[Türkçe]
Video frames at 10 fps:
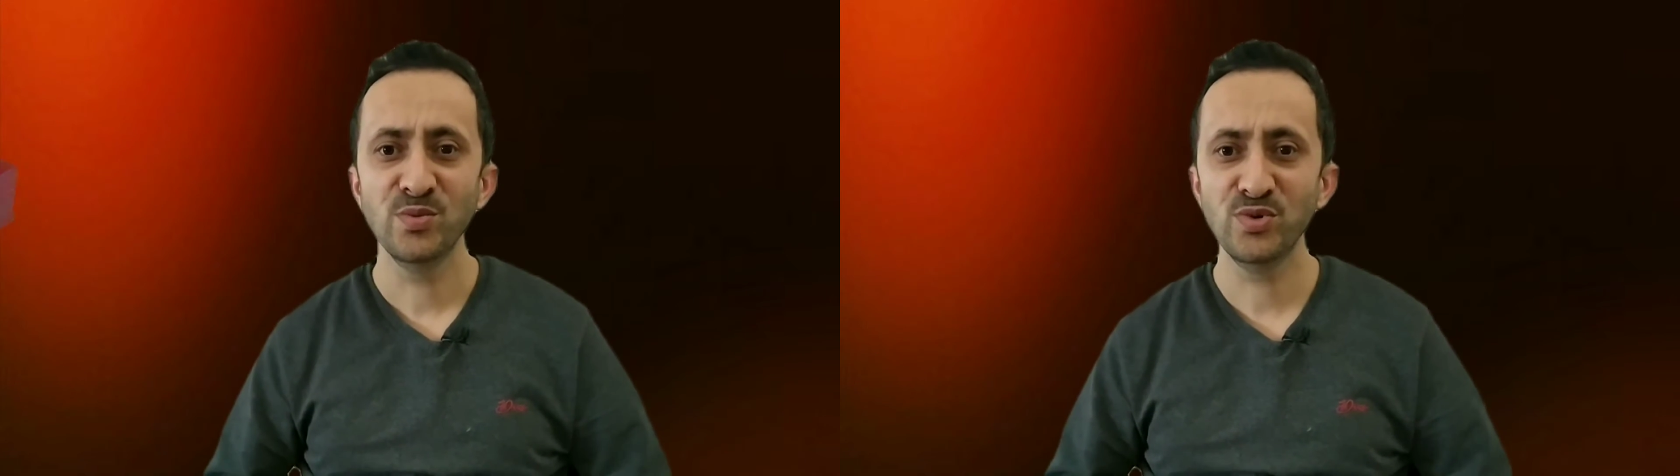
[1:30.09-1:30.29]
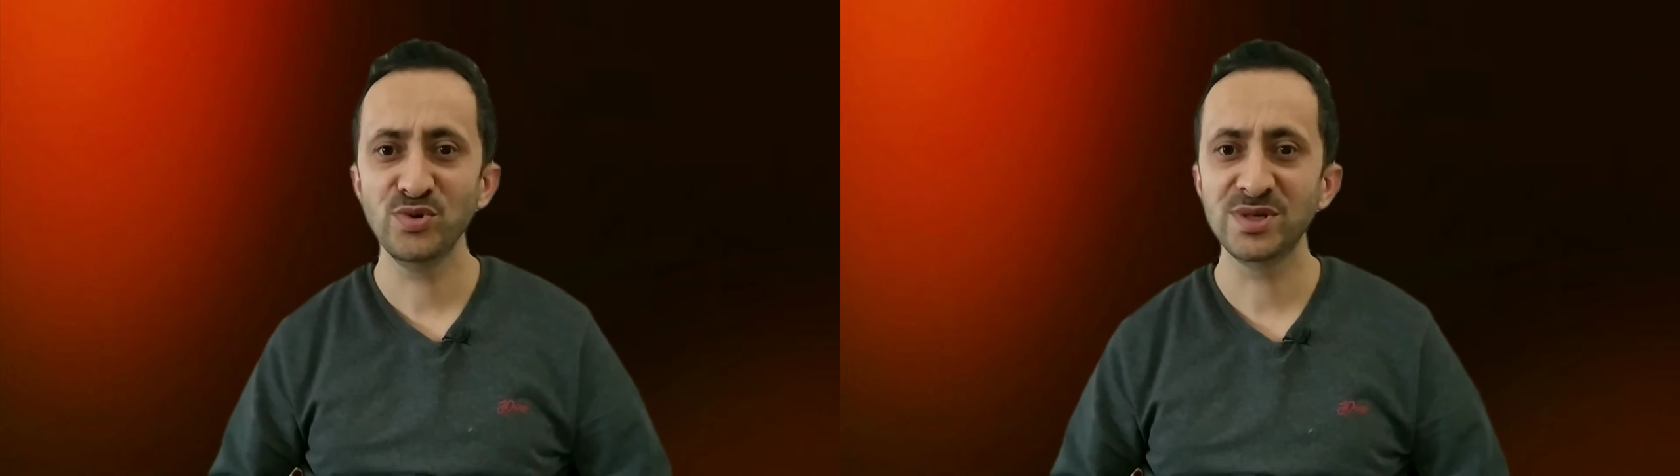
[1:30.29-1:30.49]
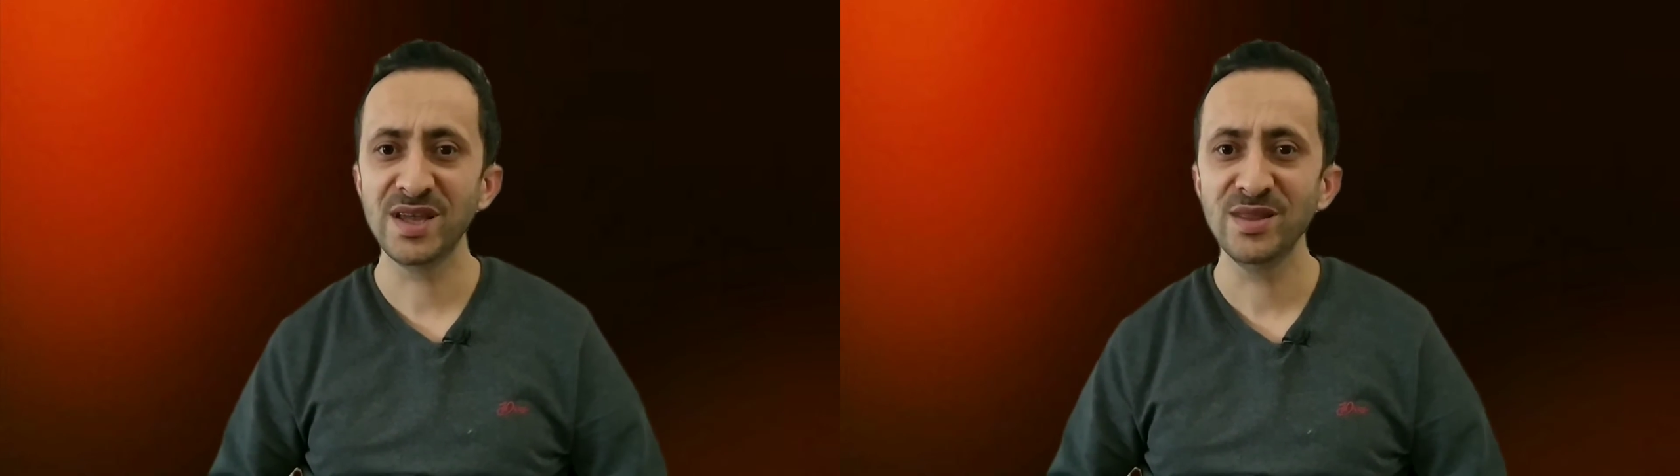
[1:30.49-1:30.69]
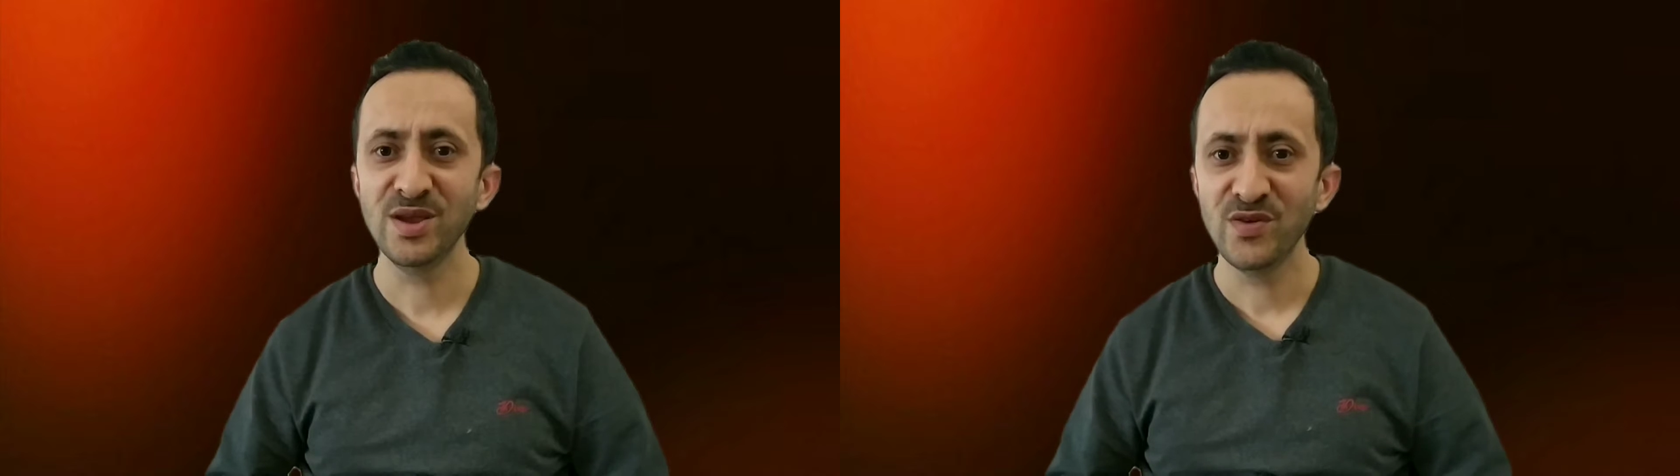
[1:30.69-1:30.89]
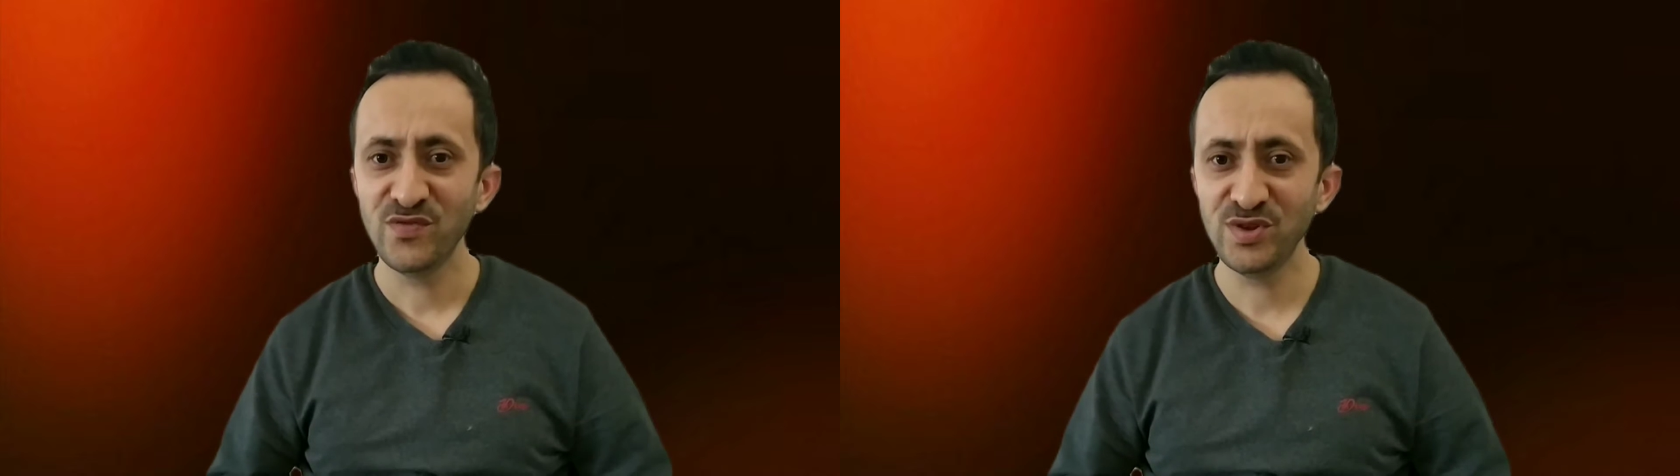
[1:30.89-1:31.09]
Bu yüzden
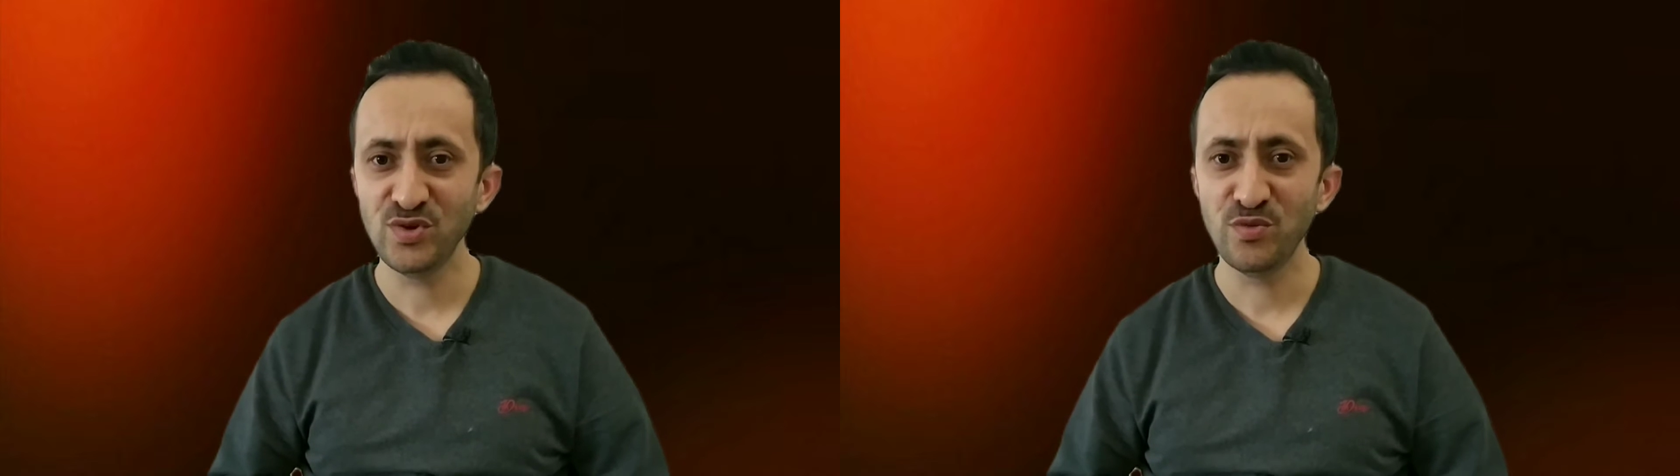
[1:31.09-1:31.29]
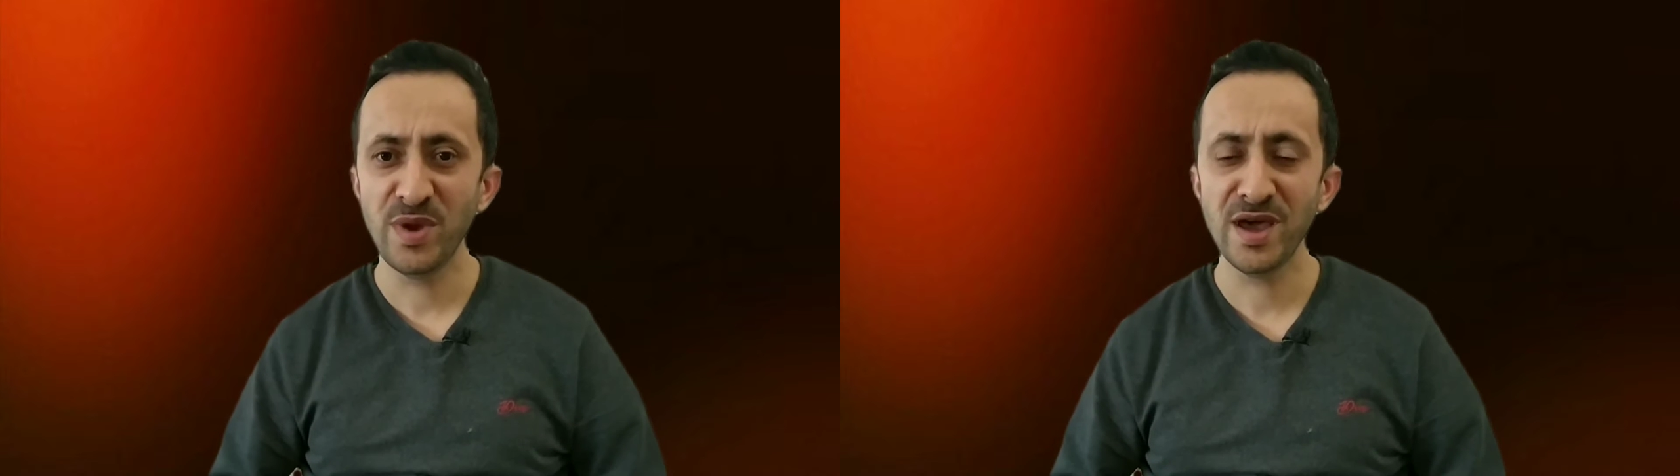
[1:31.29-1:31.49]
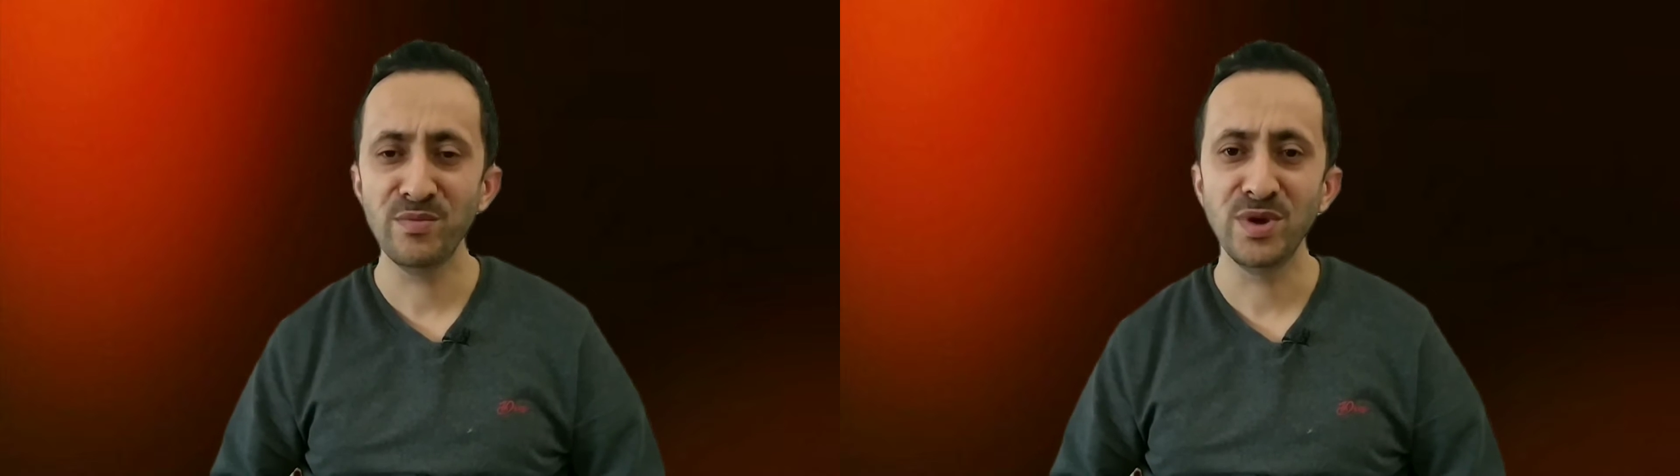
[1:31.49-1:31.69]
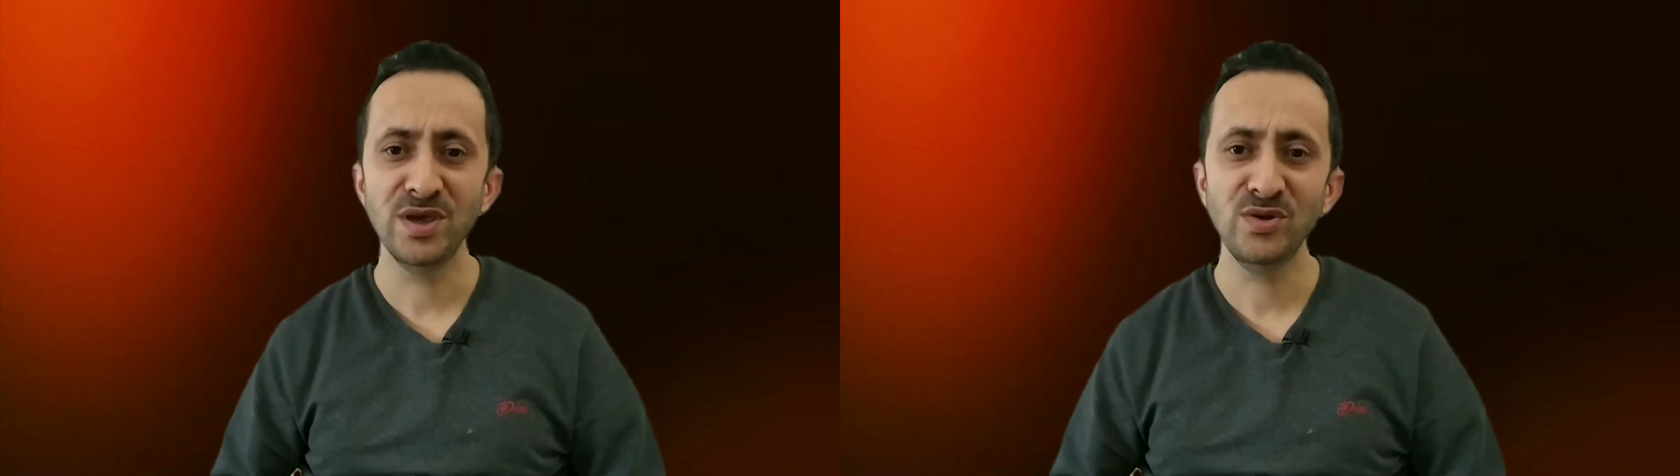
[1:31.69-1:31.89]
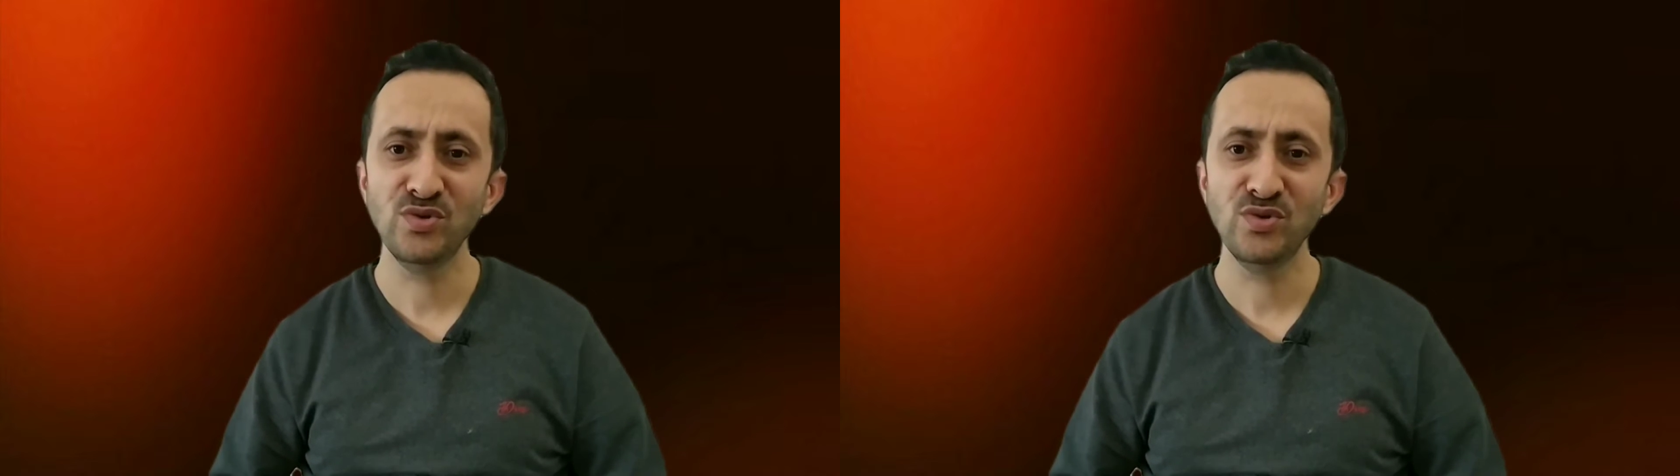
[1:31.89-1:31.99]
videoyu beğenmeyi,